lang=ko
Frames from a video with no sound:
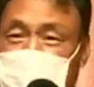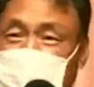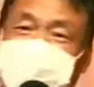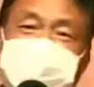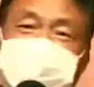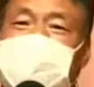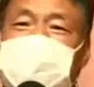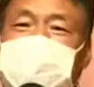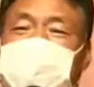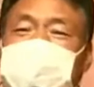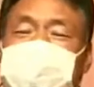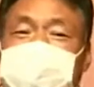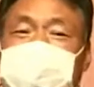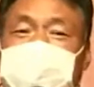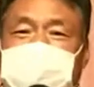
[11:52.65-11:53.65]
당하다
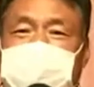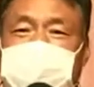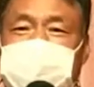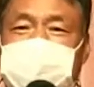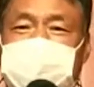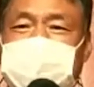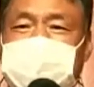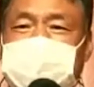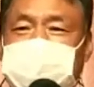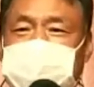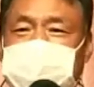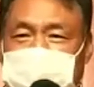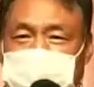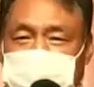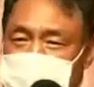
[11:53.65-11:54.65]
보니까
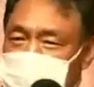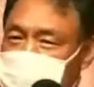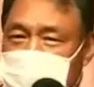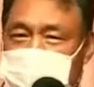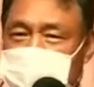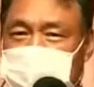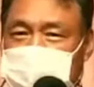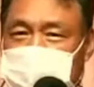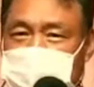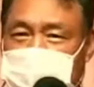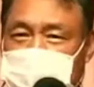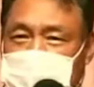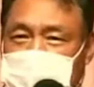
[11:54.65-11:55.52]
너무 힘들어서 못 살겠다.